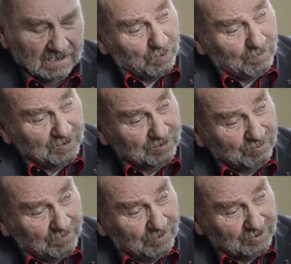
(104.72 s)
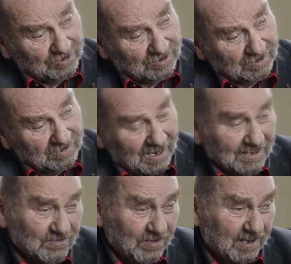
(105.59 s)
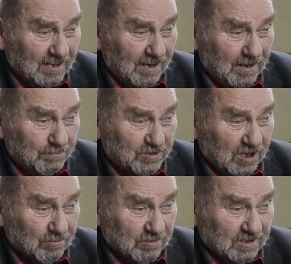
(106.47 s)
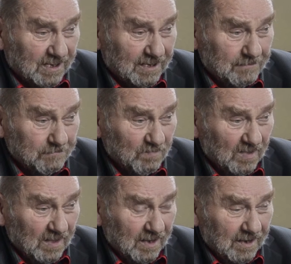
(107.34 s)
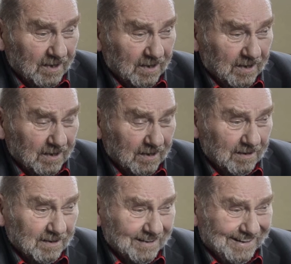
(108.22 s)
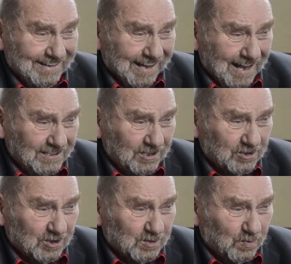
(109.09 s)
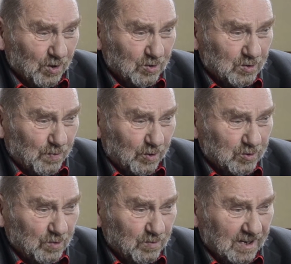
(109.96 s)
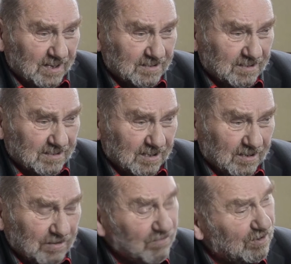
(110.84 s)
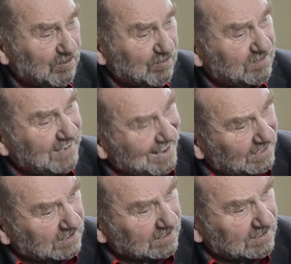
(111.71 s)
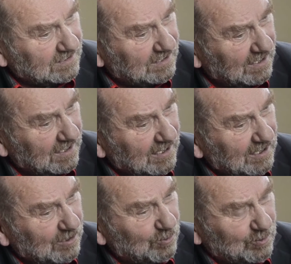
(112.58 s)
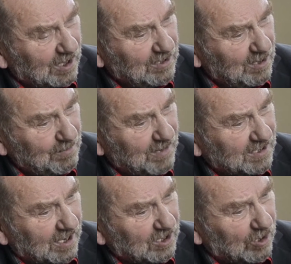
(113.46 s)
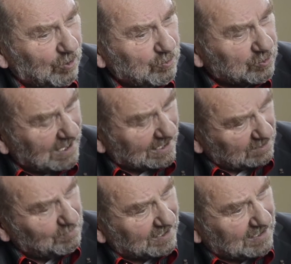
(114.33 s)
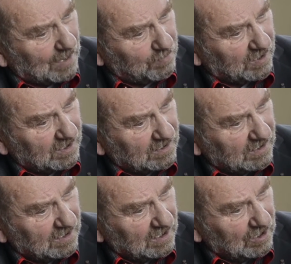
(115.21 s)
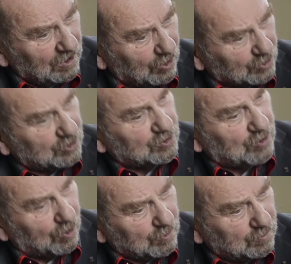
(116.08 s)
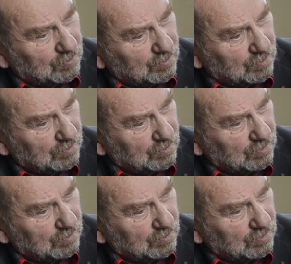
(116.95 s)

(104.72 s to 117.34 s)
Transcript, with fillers: Pomysłowość, jak zwykle, przeróżna. E, generalnie rzecz biorąc, poziom jest wyrównany. Tutaj nie ma takiego już na tym etapie odskoku